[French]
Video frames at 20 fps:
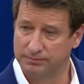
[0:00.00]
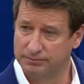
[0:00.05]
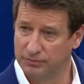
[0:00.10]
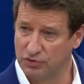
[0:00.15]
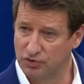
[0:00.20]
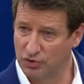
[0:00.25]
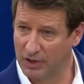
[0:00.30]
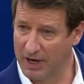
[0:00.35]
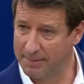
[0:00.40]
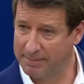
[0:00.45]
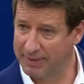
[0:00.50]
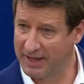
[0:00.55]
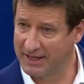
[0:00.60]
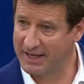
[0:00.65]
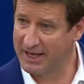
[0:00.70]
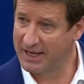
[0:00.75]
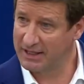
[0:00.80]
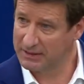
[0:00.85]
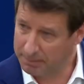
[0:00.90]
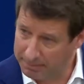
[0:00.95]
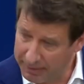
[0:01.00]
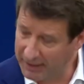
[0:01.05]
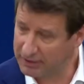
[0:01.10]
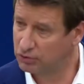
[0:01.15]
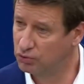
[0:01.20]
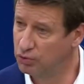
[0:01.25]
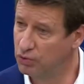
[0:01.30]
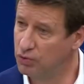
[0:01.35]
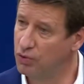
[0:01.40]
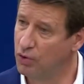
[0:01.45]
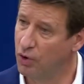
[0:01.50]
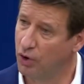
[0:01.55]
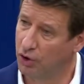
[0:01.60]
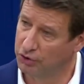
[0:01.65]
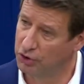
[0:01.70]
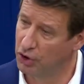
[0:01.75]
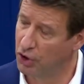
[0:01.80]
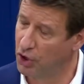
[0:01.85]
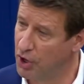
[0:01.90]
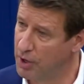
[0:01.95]
sur la planète, partout en
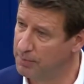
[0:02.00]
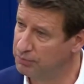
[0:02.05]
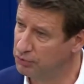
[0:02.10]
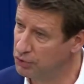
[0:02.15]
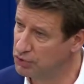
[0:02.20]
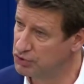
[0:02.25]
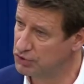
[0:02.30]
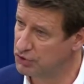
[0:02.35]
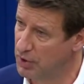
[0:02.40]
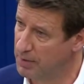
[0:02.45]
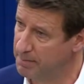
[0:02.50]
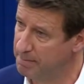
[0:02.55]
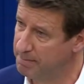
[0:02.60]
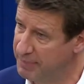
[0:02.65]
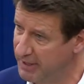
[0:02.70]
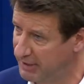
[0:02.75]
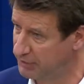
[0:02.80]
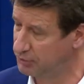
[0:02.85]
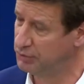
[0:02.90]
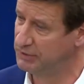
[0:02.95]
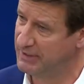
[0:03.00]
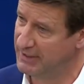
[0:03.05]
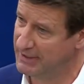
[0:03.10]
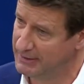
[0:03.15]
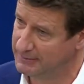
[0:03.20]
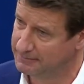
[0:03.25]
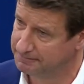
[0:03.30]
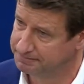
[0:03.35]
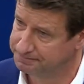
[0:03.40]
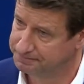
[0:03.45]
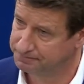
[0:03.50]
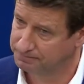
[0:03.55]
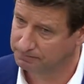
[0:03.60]
Europe, nous sommes percutés